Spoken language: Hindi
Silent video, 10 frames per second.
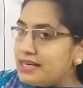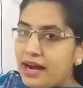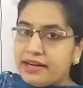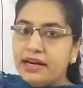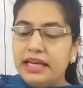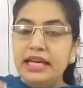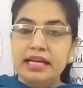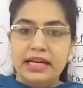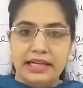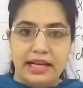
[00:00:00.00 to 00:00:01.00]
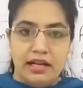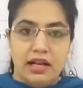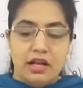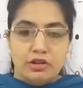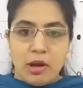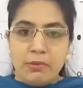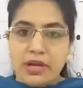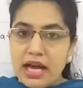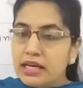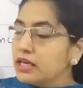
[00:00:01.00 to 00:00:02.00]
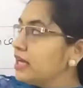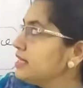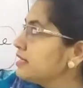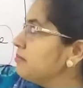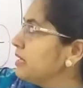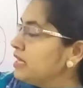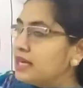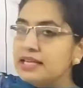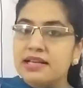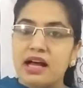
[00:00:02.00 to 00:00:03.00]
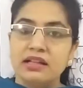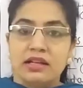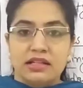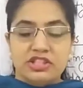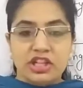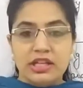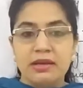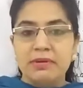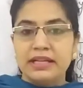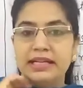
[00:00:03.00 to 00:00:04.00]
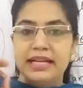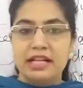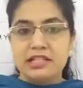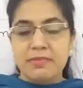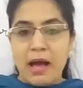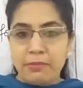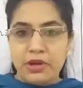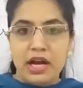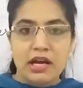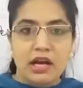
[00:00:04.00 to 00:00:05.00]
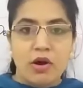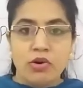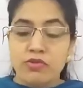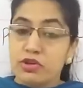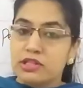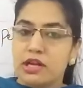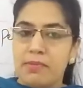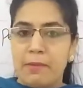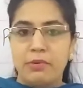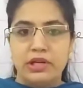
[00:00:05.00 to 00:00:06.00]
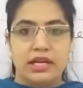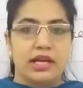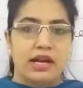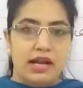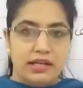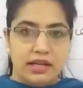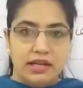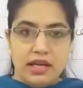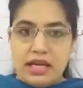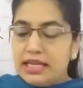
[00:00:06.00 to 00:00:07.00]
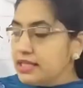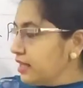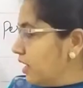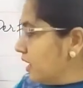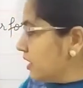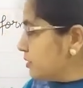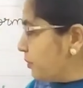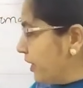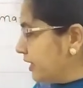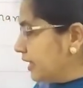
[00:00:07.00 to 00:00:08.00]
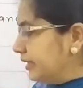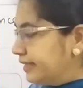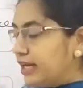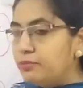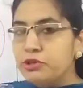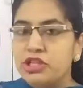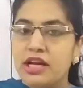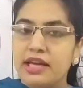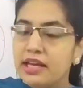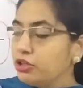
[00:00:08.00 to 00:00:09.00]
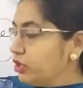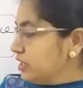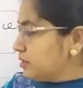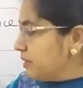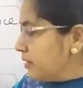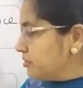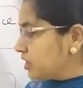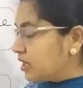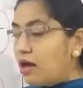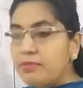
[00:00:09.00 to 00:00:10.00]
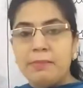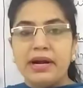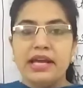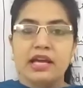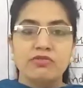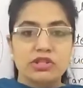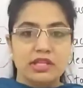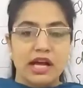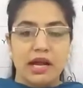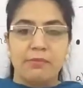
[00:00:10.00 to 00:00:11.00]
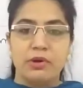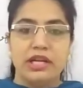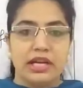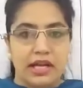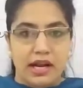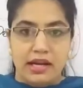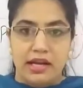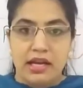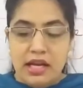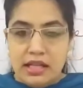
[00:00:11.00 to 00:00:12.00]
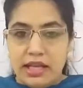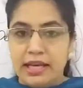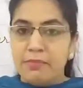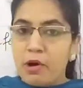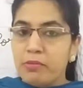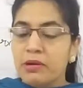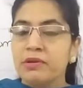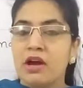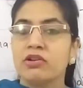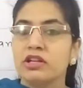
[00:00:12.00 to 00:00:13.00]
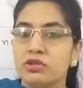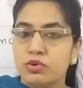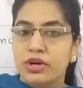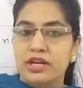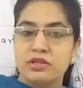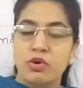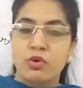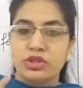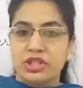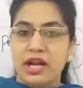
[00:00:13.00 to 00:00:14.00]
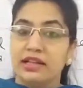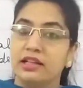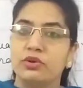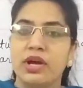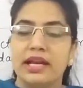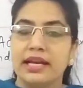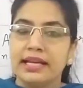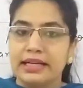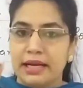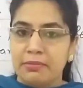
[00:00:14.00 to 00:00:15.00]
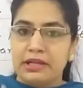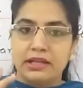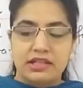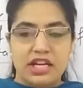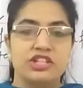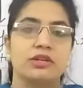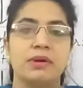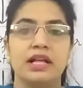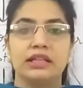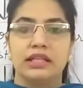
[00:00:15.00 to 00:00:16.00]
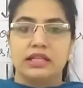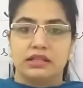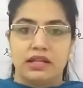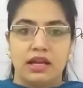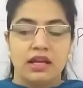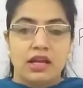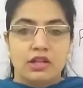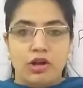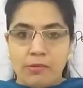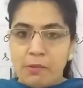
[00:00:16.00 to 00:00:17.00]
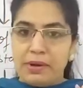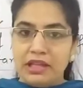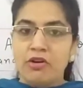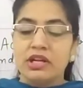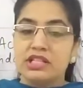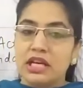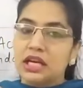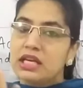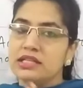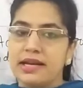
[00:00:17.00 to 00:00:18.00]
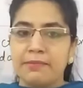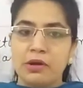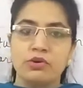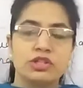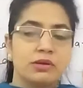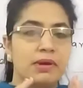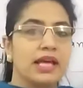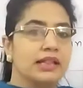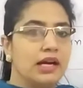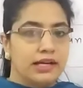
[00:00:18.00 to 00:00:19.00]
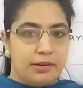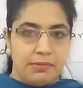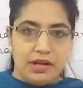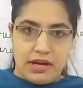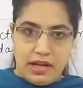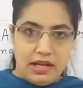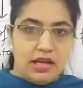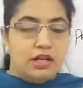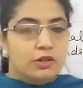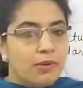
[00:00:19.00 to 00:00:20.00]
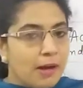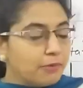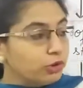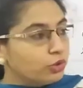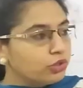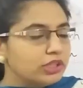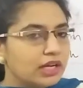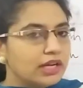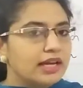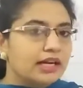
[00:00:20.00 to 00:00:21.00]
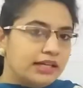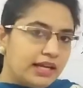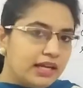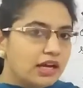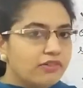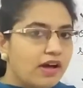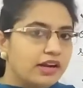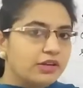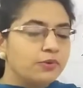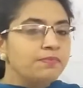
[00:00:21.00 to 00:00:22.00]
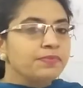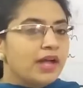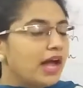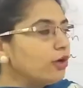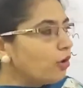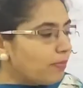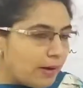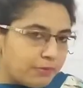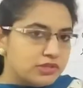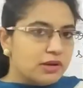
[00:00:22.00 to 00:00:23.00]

स्टैंडर्ड इन डिटेल तो आपको क्या करना है इसकी मीनिंग के साथ जितनी भी डिटेल्स मैं आपको यहाँ कराऊंगी वो सब आपको लिख कर आनी है इसी तरह अगर इस पॉइंट की डिटेल पूछी गई है तो इसमें हम जितना भी पढ़ेंगे वो सारा आपको लिख कर आना है देखिए प्रॉब्लम क्या होती है स्टूडेंट्स को क्वेश्चन आता तो है लेकिन अटैम्प्टेशन में गलती करते हैं तो आपको पता होना चाहिए कि किस टाइप के क्वेश्चन में कितना अटैम्प्ट करना है तो मैं आपको दोनों तरह के इकट्ठे ही करवा रही हूँ आई होप आपको